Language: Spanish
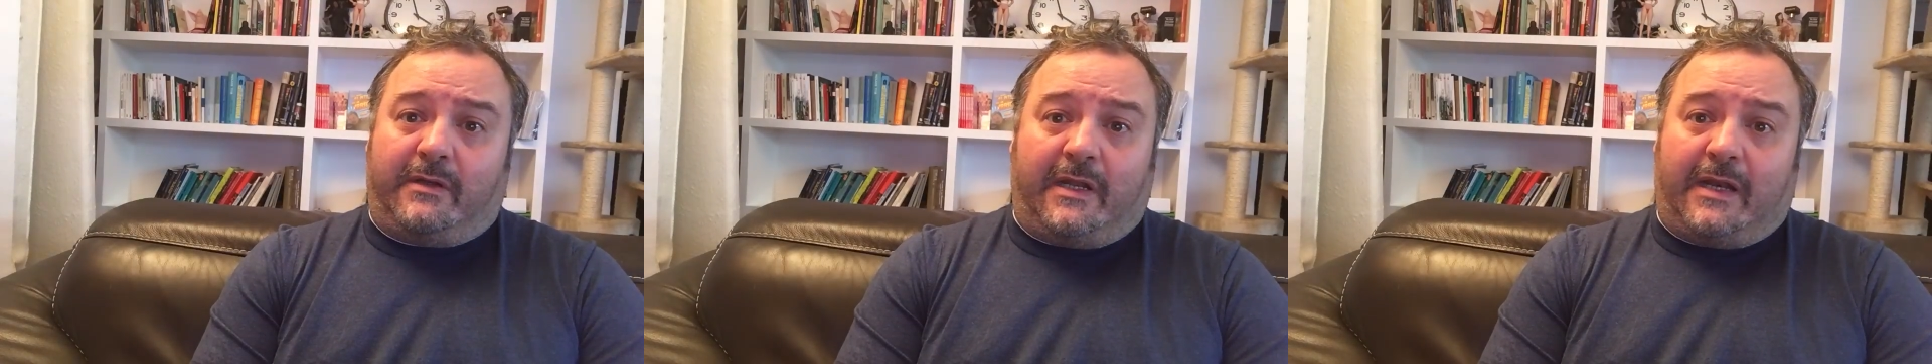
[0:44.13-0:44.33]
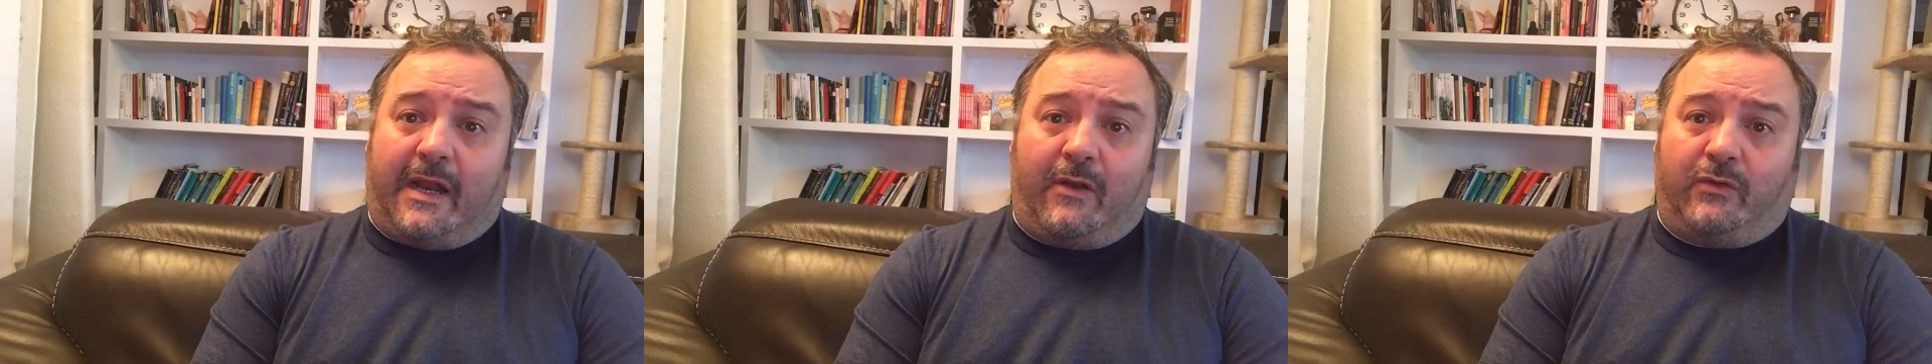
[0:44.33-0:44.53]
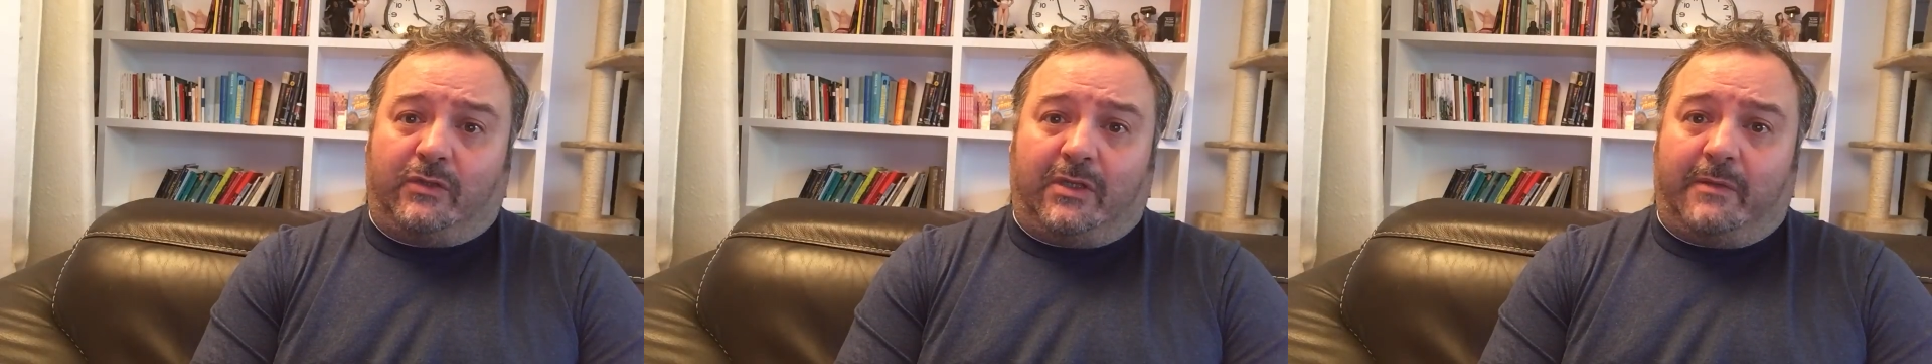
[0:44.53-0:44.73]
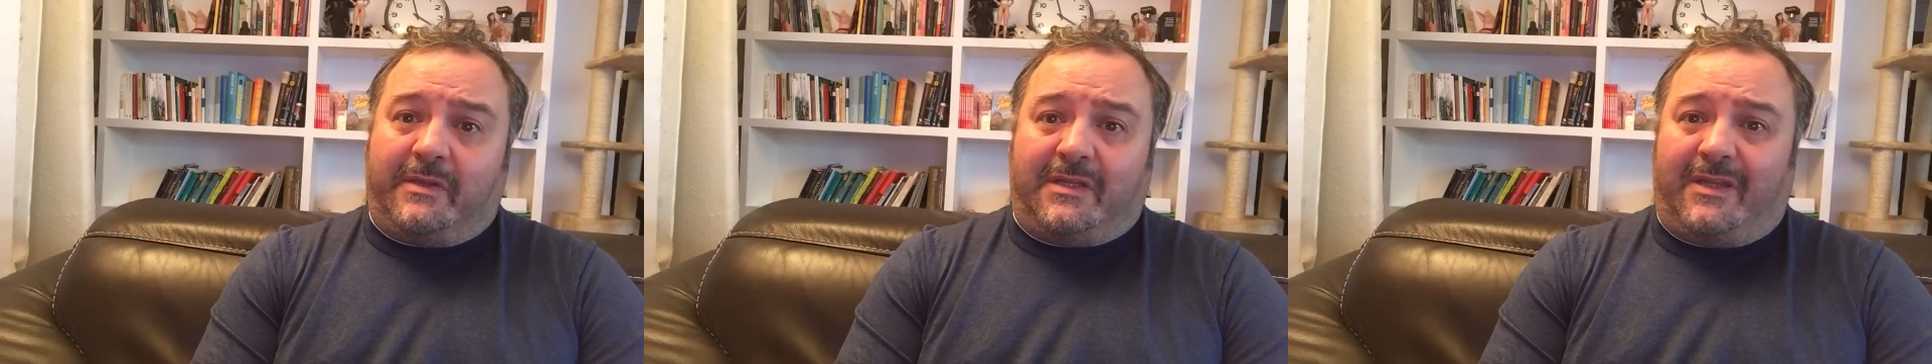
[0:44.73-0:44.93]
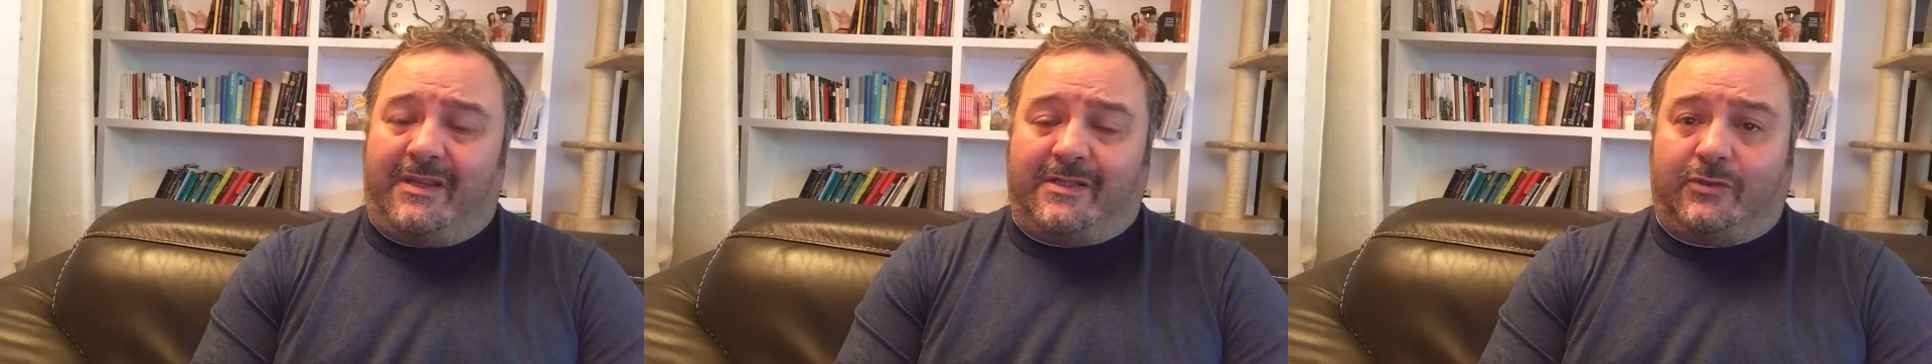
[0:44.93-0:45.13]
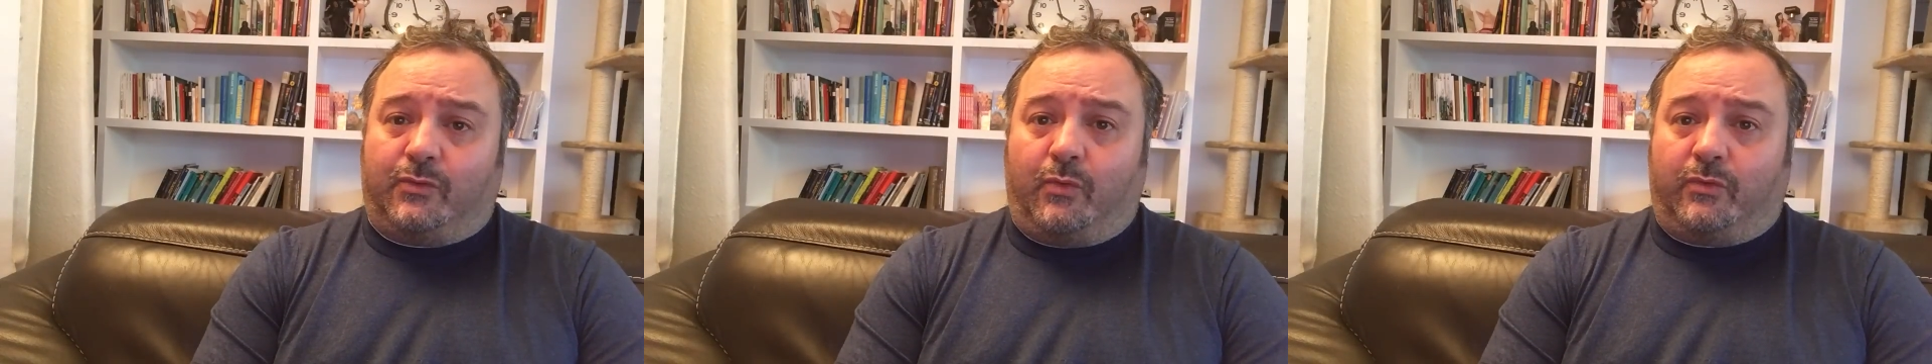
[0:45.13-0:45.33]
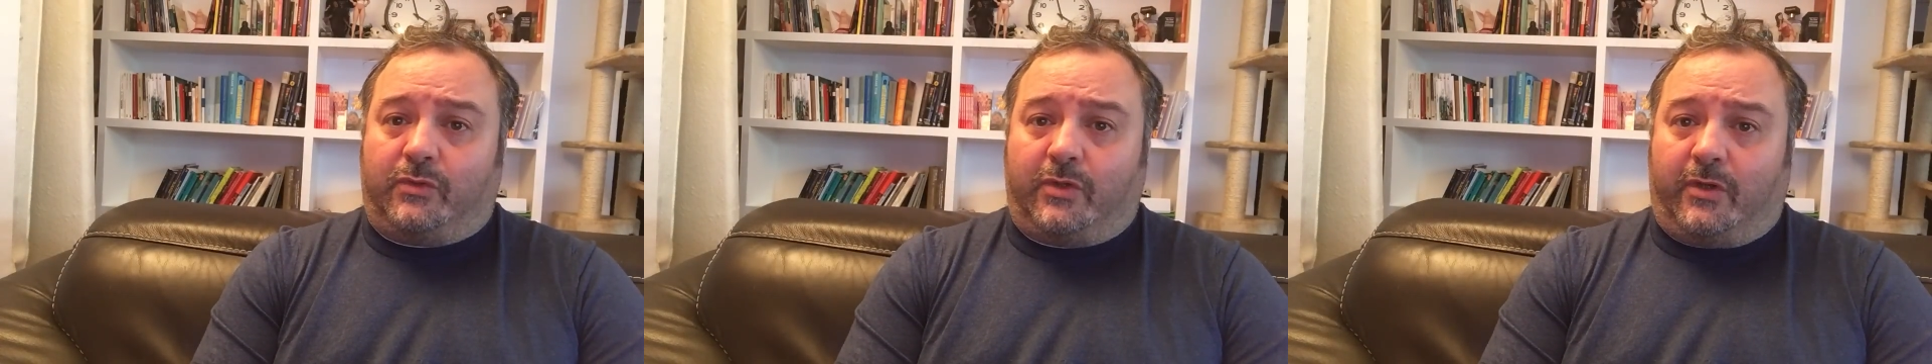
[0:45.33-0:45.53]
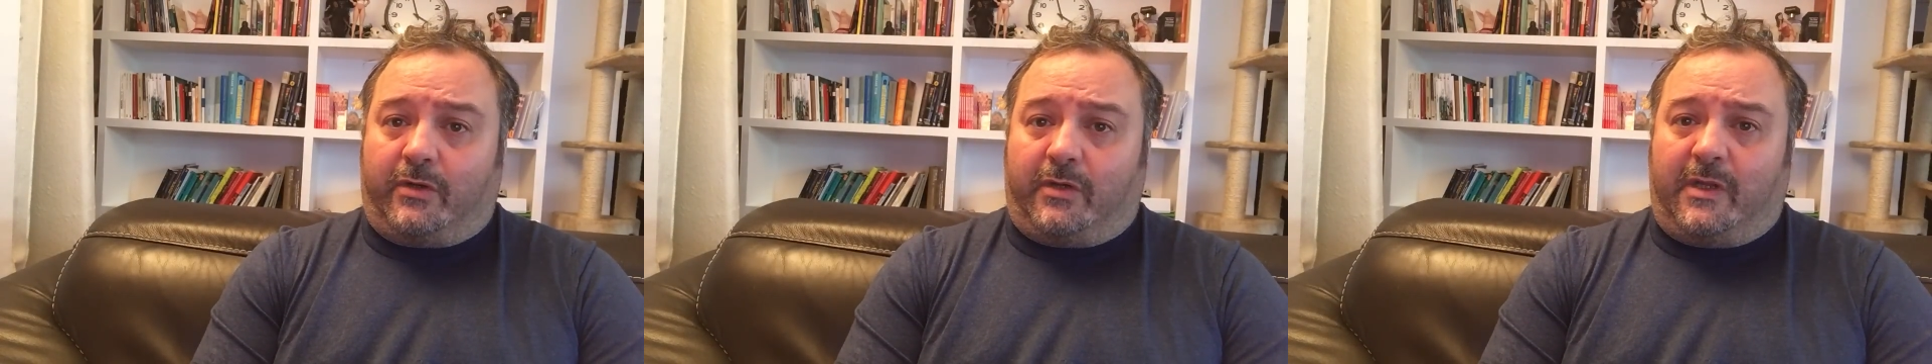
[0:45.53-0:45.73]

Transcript: algo totalmente destructor.